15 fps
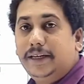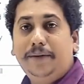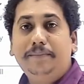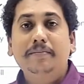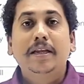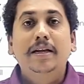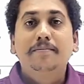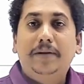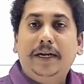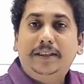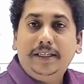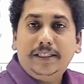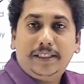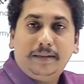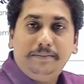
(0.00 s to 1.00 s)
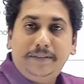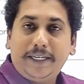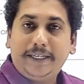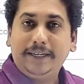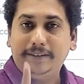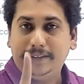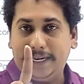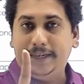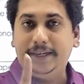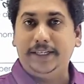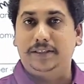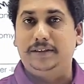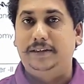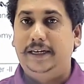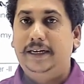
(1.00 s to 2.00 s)
ఏంది ప్రతి సబ్జెక్ట్కి టెన్
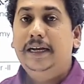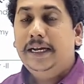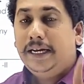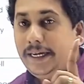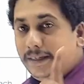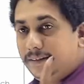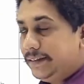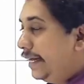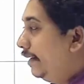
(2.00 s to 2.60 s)
డేస్ ఉన్నాయి ఈ